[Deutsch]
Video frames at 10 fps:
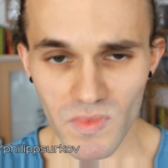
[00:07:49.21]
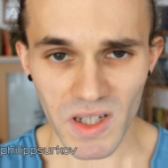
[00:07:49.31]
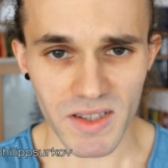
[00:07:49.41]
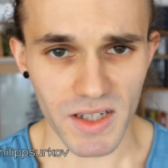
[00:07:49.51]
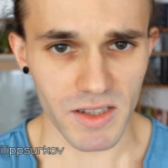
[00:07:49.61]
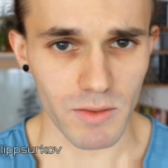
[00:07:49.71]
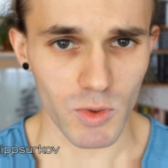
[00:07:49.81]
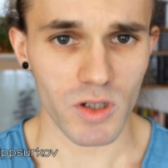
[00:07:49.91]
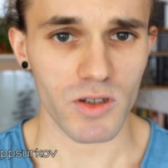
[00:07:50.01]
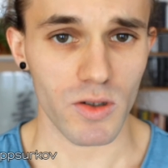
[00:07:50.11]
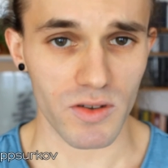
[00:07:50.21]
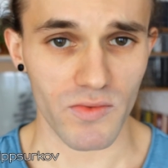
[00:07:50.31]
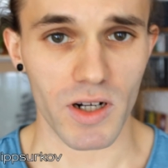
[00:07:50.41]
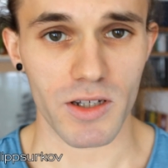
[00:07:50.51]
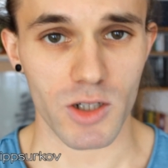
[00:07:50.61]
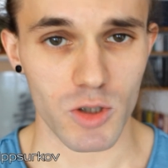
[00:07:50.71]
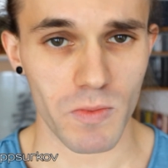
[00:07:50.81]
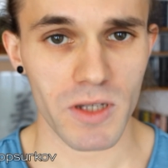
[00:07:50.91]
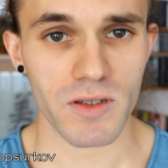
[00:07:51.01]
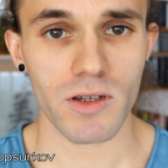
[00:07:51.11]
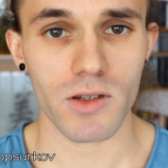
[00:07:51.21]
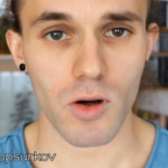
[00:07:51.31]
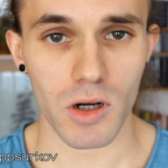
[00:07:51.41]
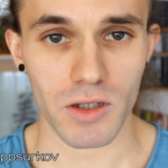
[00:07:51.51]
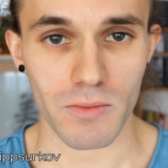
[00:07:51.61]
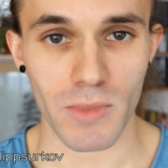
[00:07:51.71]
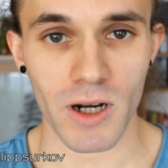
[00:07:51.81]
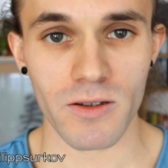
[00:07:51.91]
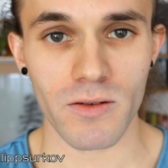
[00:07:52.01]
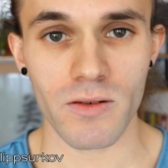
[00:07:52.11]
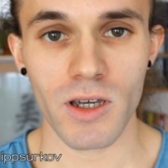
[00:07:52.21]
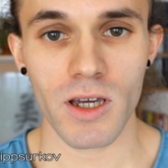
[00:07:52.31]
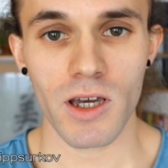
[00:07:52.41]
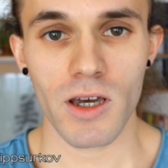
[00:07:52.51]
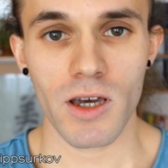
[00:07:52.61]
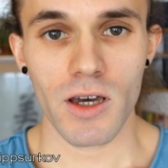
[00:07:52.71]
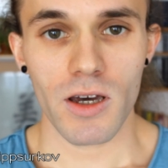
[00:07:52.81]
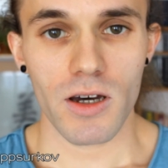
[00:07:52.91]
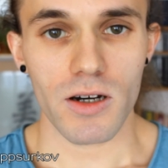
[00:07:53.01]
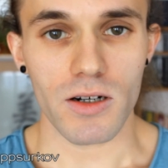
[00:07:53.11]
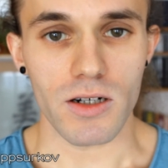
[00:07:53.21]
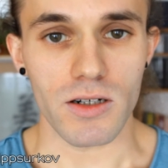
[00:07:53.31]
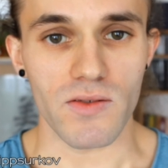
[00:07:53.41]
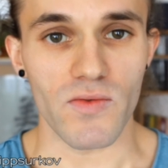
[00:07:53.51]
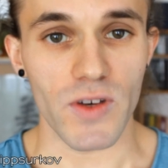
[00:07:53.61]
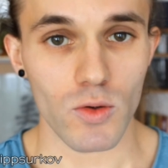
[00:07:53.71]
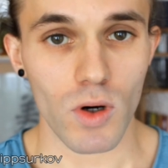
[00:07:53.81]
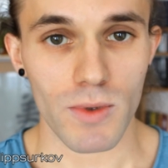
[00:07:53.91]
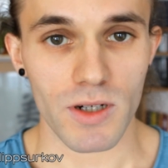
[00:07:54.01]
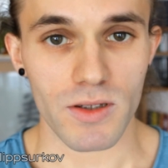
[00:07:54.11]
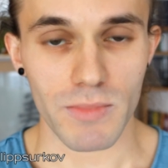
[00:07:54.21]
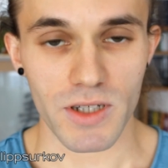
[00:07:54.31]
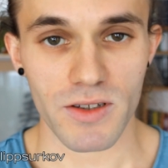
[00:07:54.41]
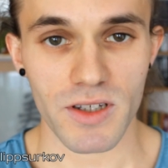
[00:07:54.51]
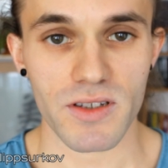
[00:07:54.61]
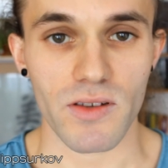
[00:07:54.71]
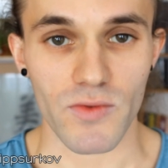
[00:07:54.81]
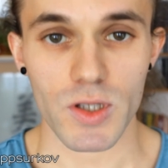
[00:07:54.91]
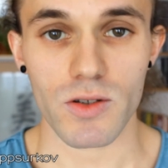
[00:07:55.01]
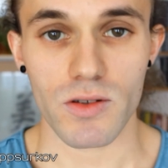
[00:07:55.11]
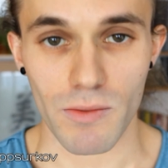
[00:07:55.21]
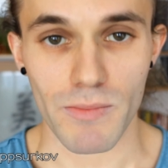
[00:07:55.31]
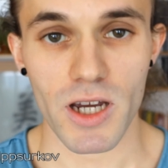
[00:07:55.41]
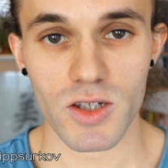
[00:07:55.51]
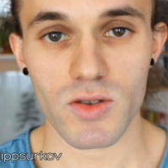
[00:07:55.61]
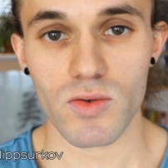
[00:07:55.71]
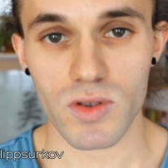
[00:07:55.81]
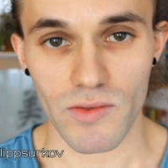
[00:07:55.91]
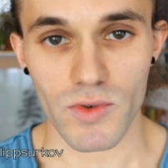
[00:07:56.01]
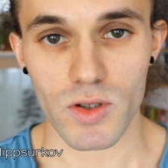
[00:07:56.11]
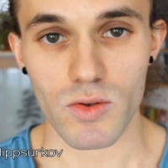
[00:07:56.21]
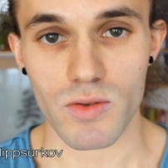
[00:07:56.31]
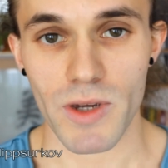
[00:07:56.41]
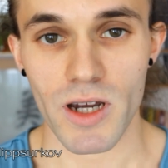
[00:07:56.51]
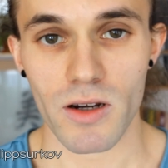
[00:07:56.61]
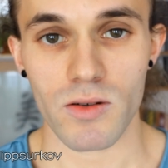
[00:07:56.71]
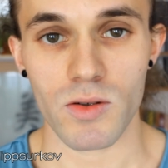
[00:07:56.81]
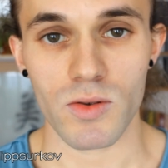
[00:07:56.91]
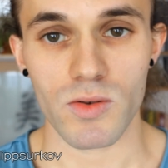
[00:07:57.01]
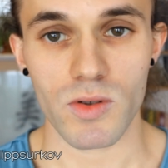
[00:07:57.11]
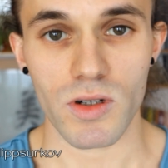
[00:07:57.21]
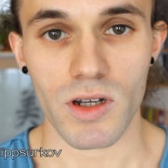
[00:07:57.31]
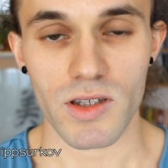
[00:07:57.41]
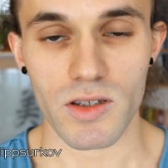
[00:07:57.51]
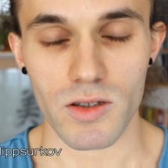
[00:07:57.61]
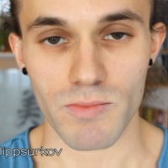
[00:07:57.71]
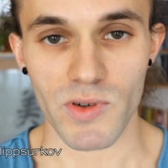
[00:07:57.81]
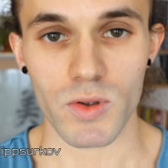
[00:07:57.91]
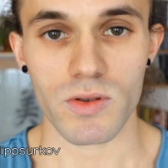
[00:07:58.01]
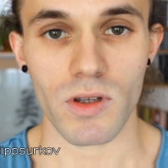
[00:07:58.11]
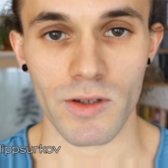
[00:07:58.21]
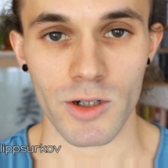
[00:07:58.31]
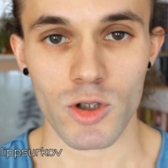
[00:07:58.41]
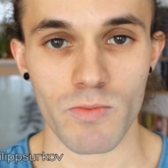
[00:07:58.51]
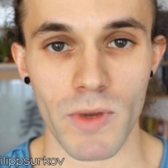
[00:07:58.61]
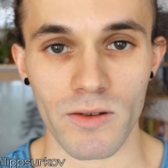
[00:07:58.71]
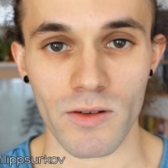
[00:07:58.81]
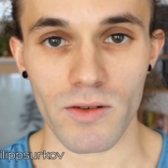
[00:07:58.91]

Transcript: Das heißt, die Muskeln sollten wirklich entspannt sein, auch an den Beinen äh, wenn du aber meditierst, dann, wirst, dann merkst du es, dann wirst du es merken und äh, kannst es bewusst dann entspannen.